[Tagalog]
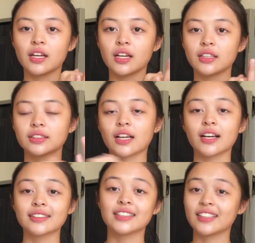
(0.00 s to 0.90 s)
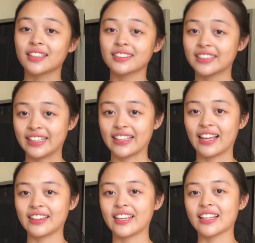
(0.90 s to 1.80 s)
na sa kakasira ng skin
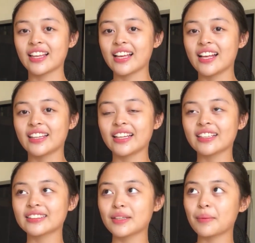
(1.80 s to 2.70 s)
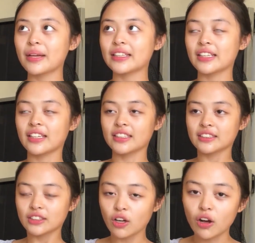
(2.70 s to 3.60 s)
natin. Next naman
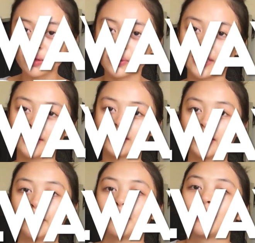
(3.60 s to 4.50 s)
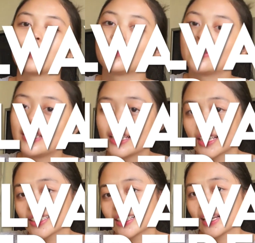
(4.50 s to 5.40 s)
is always sleep early.
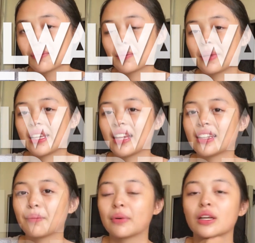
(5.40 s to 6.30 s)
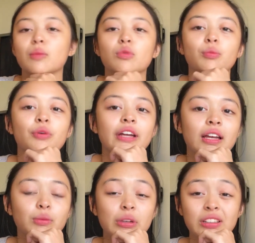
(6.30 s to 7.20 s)
Kasi alam naman natin pag
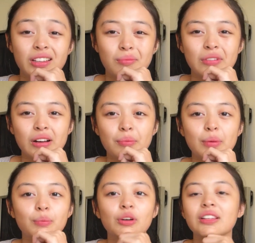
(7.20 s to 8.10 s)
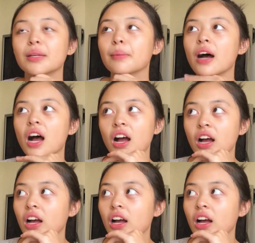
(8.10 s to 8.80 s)
nagpupuyat, pwede tayong magka-pimple, ba? Diba?